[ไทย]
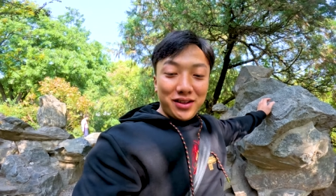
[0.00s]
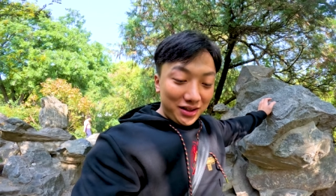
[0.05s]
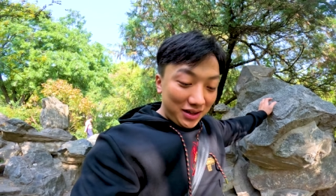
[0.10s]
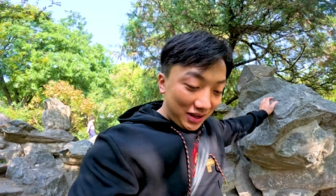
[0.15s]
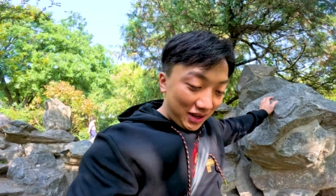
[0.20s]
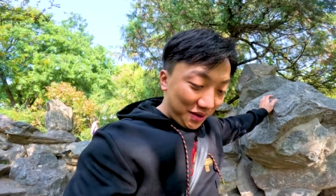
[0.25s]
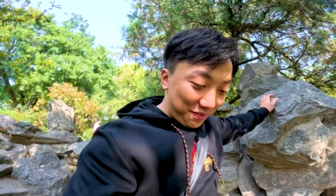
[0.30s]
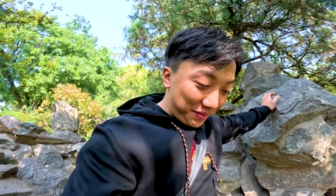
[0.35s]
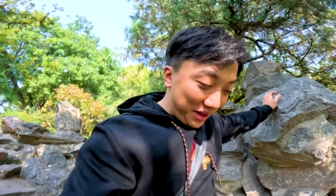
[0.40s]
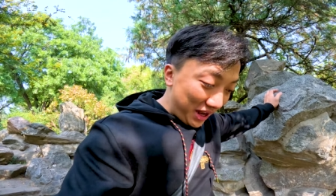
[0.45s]
เนี่
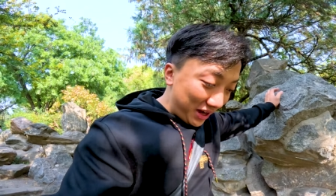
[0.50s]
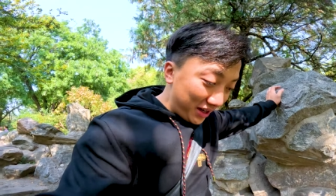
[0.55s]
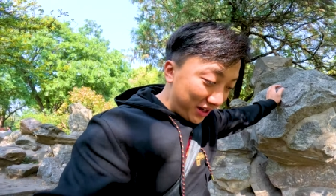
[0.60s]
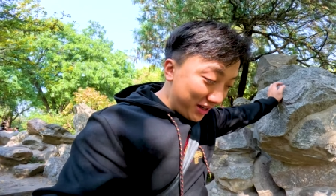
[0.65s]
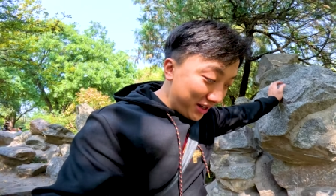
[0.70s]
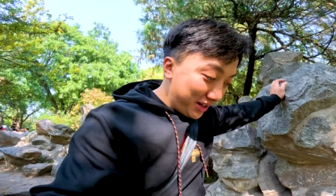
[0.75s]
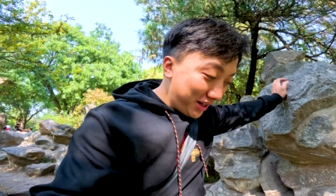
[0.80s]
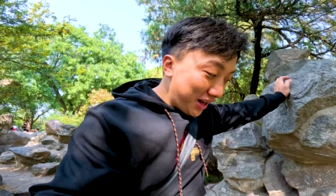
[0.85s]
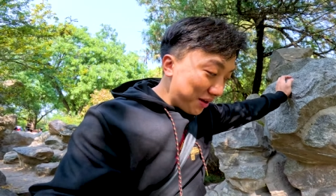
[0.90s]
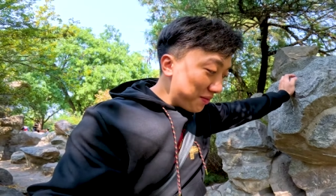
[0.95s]
ยครับทาง
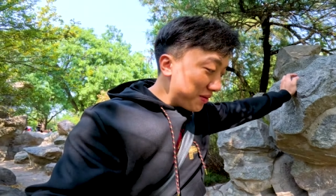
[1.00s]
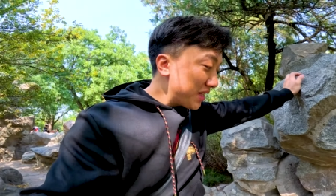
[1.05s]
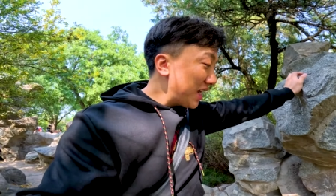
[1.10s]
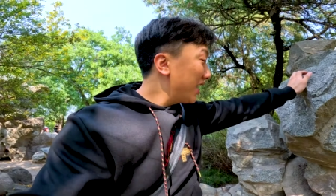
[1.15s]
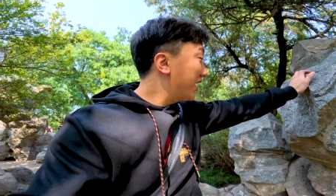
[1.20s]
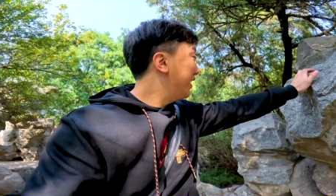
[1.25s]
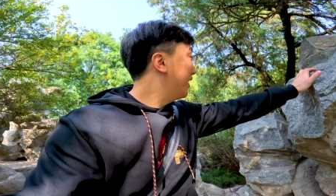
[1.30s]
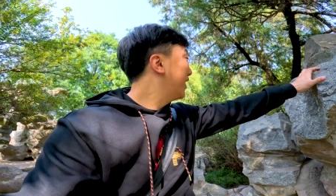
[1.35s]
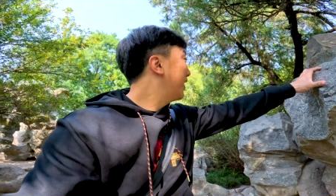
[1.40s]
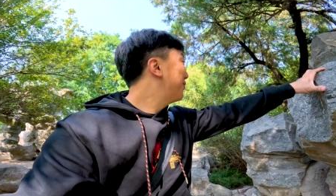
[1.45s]
เดินที่ทำมาจา
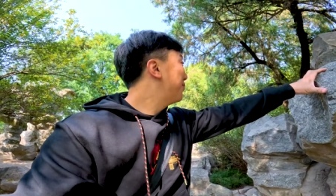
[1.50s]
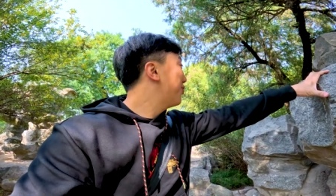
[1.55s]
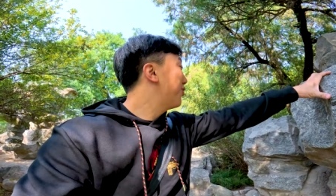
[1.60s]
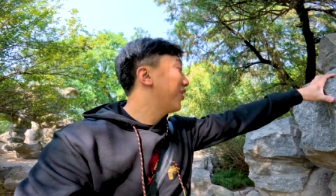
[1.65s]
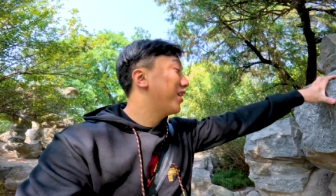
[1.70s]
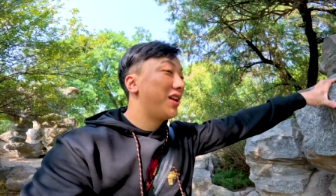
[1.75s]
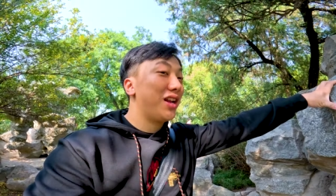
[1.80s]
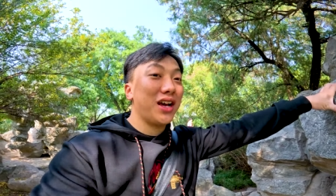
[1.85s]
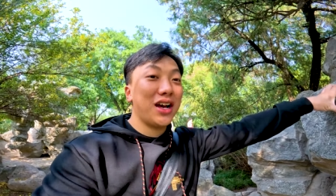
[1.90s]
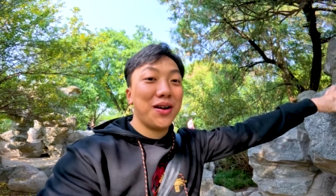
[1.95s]
กหินทั้งหมด
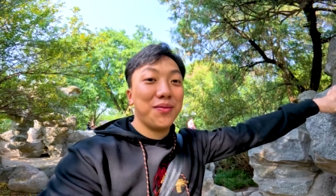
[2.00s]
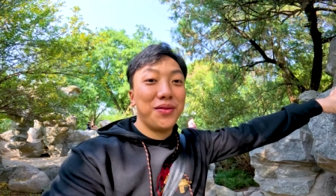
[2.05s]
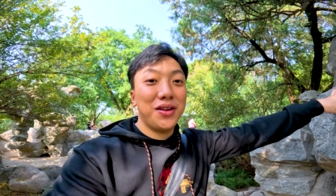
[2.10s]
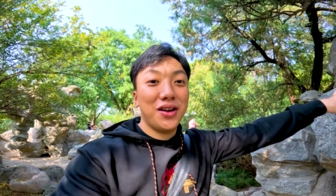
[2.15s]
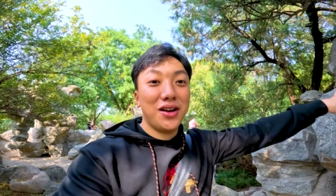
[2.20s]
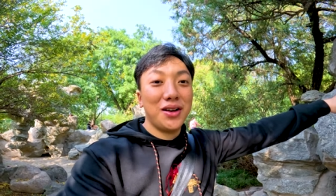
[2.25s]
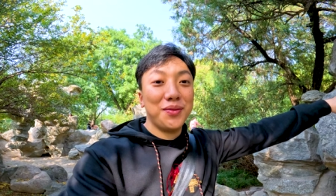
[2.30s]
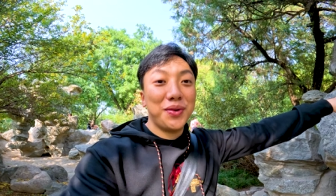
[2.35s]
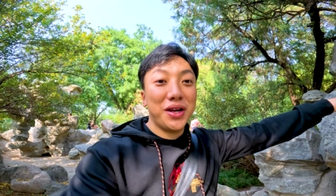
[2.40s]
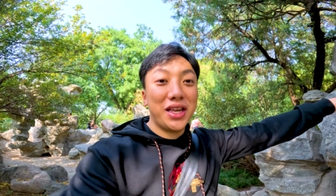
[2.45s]
เลยนะครับแล้
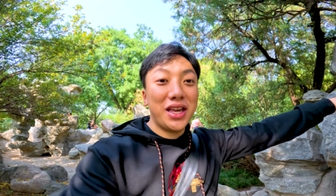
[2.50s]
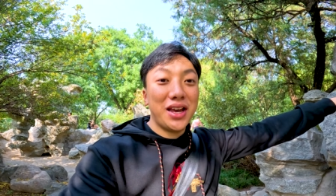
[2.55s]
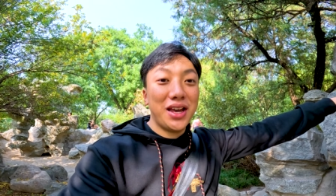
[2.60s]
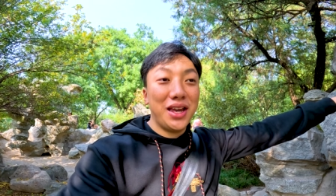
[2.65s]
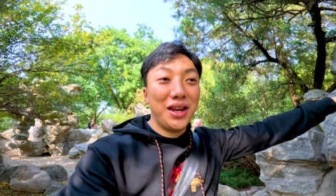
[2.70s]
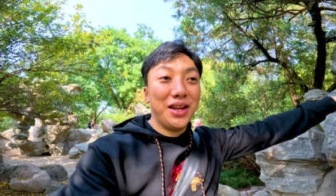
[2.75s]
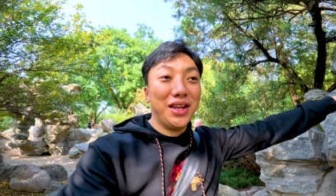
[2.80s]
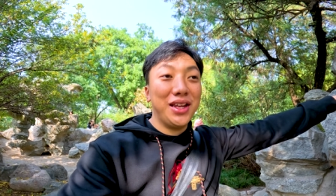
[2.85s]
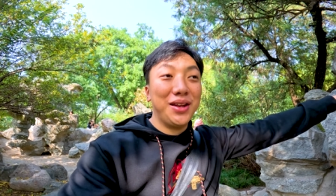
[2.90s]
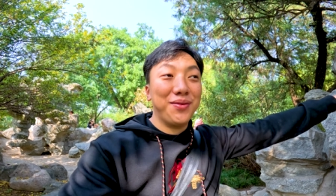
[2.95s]
วเมื่อกี้
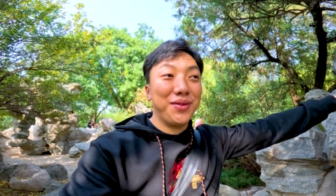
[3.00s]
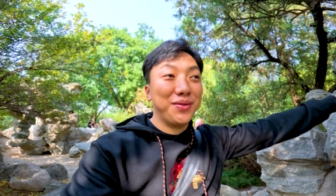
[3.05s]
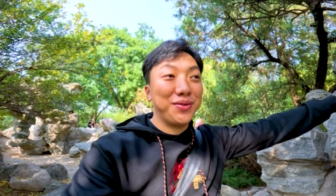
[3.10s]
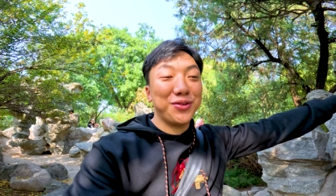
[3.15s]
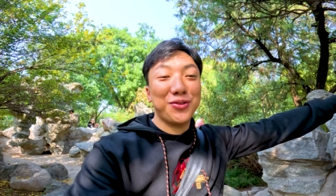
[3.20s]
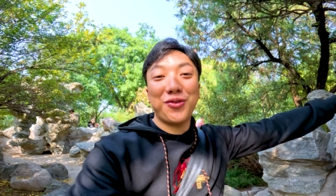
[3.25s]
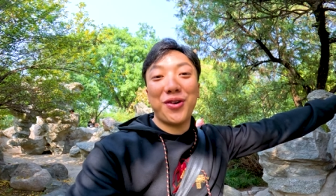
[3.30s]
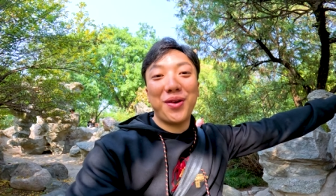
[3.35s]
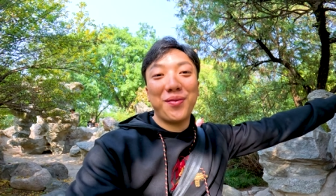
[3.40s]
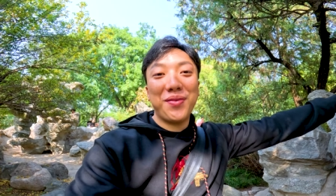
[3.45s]
เห็นหินแบบ
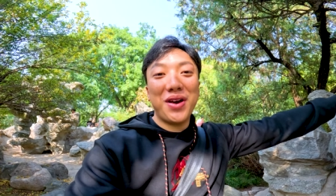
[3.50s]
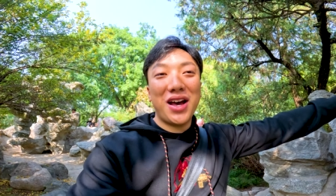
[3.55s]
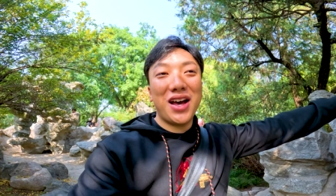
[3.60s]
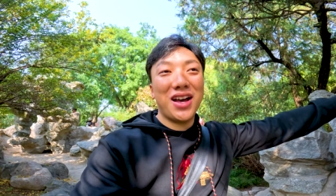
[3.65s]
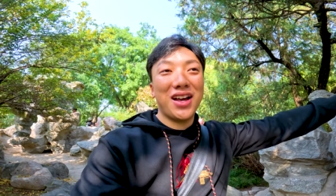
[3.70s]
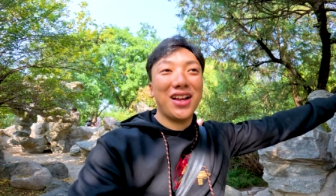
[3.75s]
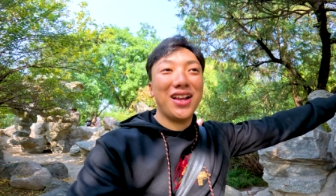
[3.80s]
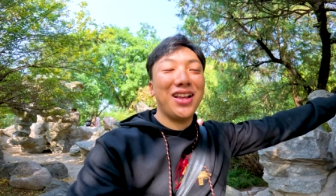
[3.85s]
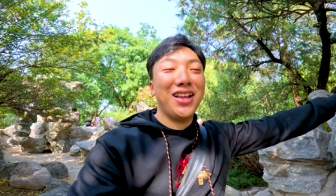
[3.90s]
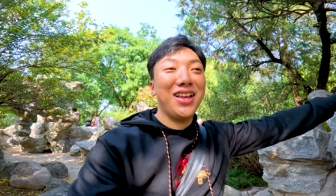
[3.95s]
สวยมา
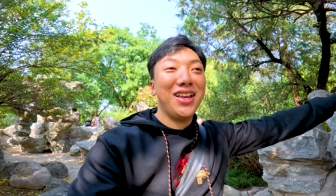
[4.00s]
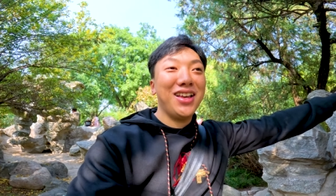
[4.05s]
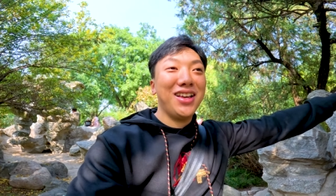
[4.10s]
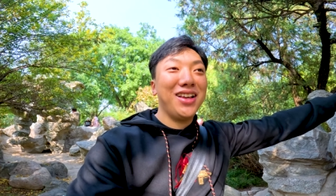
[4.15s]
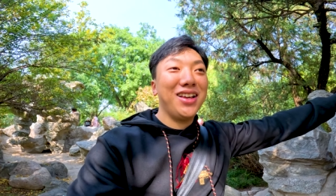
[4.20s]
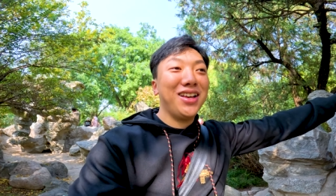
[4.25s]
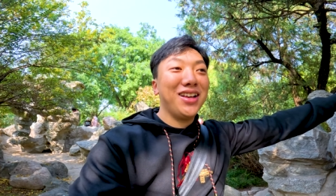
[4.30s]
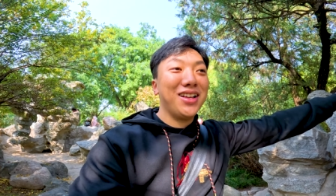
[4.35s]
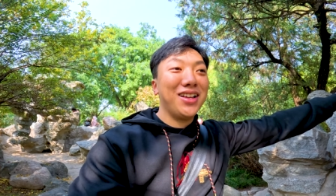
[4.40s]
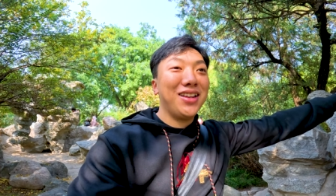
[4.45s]
ก
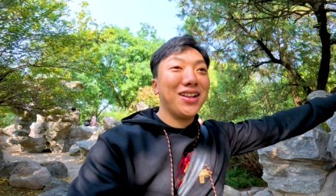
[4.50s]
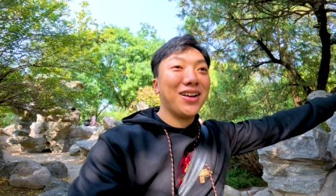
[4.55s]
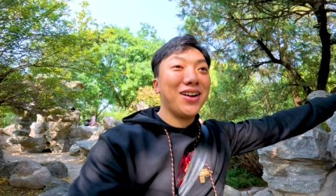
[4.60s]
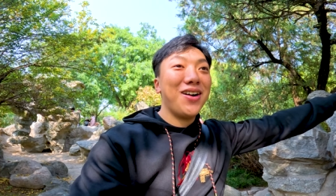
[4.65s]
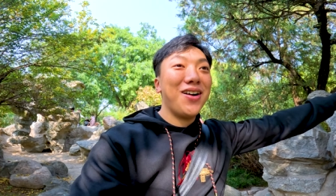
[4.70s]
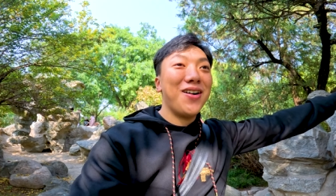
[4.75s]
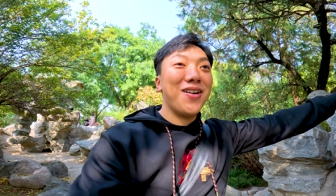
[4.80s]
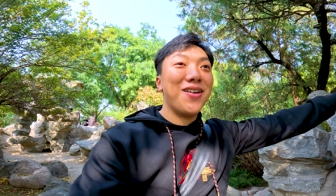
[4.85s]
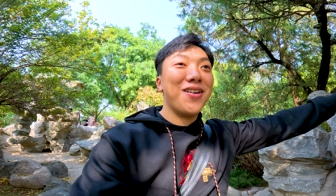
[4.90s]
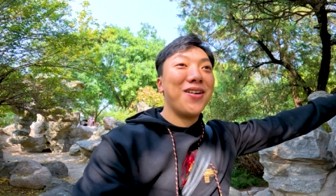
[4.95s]
แล้วก็